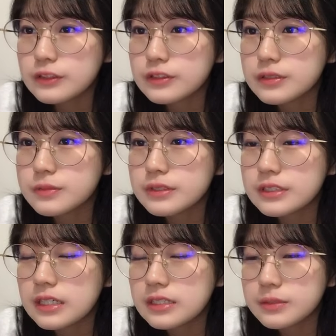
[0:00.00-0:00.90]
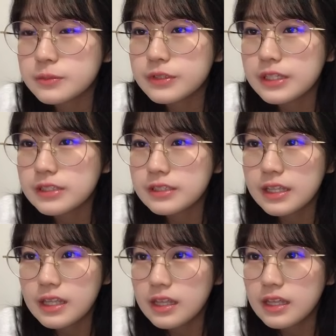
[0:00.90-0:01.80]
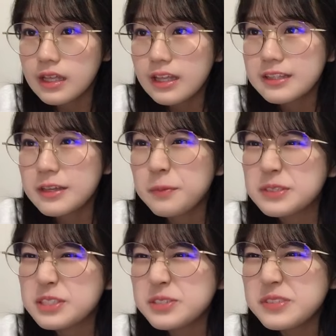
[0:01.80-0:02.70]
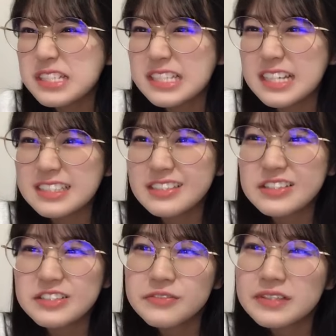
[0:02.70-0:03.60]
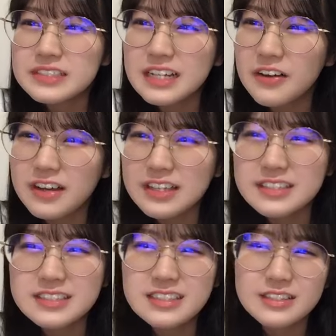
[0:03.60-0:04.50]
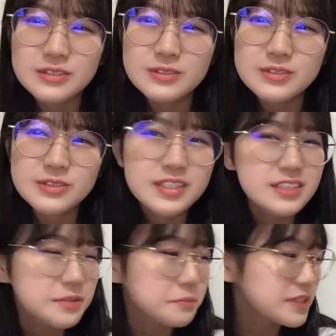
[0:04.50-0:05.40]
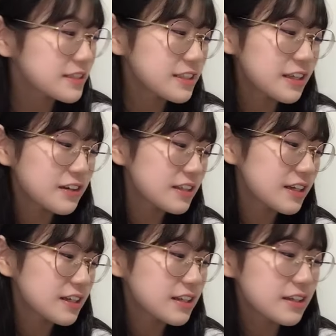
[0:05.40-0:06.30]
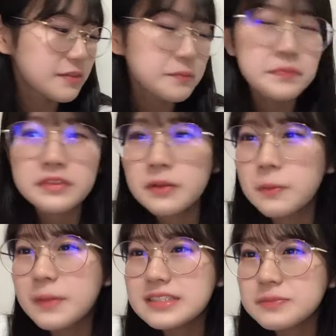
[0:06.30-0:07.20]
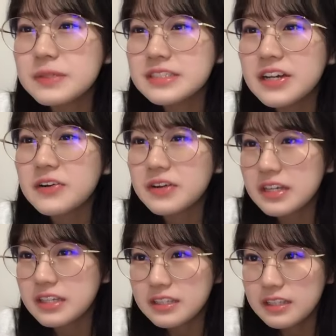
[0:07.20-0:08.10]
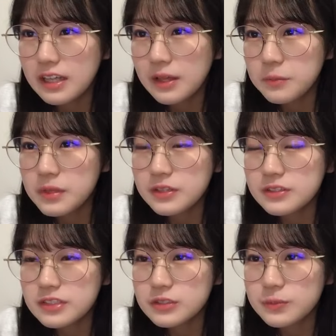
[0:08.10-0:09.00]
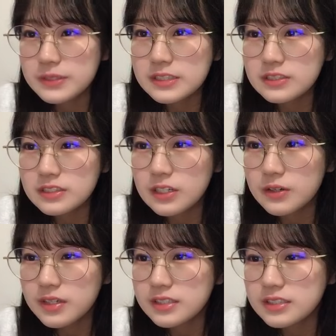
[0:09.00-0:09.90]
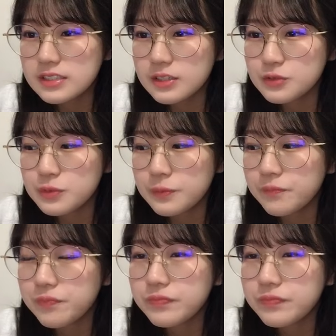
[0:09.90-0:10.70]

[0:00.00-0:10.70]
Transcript: あと十分幸せもできてやっぱ十分幸せな衣装めっちゃ可愛いんですけどちょっとひじりマジで似合うのよあれでも、ま、めっちゃ可愛いピンクでそうめちゃくちゃ可愛いんですけど